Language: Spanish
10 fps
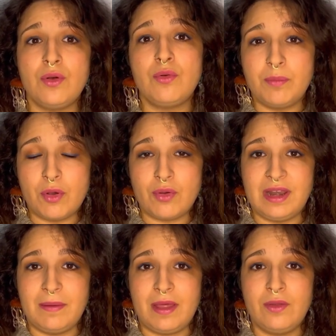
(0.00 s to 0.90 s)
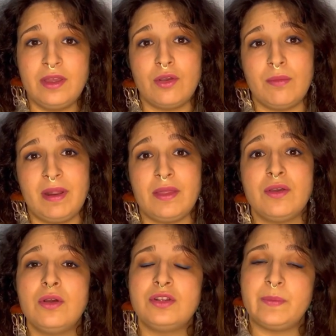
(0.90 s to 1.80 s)
un poco elevado en comparación
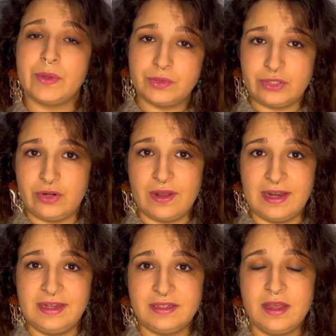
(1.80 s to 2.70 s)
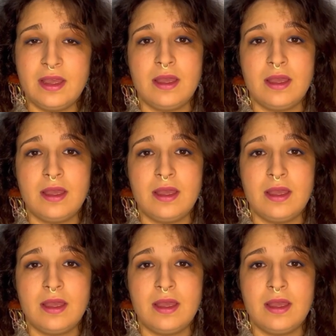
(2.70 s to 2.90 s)
con los productos locales,